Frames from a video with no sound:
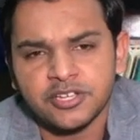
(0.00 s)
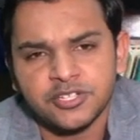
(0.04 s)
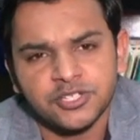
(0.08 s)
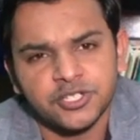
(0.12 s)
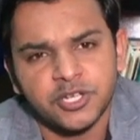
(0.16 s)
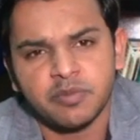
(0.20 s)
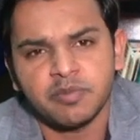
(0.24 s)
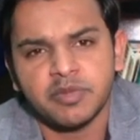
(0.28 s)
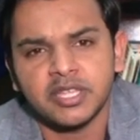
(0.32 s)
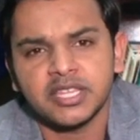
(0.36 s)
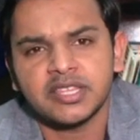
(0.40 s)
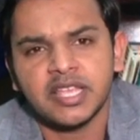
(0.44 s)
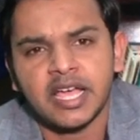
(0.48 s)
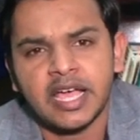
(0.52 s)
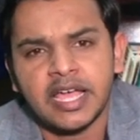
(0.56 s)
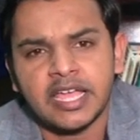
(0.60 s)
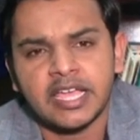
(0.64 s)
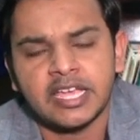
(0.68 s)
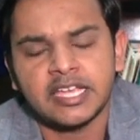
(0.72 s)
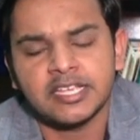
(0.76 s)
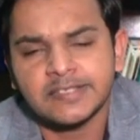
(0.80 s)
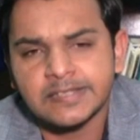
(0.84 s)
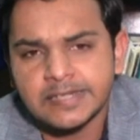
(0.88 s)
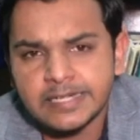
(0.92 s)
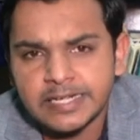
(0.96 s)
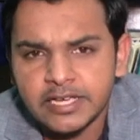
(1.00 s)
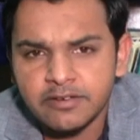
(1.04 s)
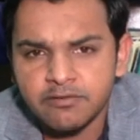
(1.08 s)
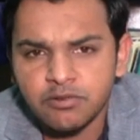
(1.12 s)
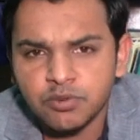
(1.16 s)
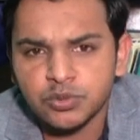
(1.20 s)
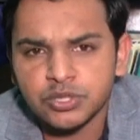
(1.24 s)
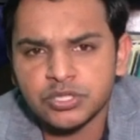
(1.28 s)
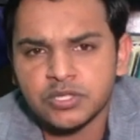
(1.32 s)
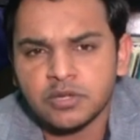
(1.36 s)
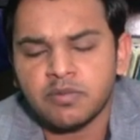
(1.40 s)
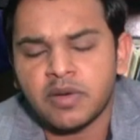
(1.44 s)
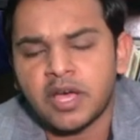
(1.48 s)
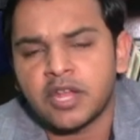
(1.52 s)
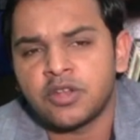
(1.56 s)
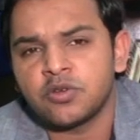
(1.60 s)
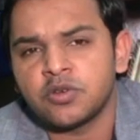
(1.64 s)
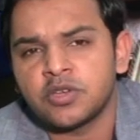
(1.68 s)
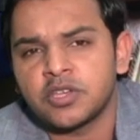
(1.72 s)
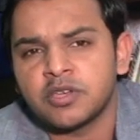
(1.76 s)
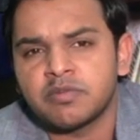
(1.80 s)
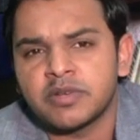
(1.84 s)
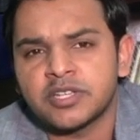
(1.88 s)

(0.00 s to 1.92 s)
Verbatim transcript: शर्मिंदा हैं इसलिए वो मुसलमानों की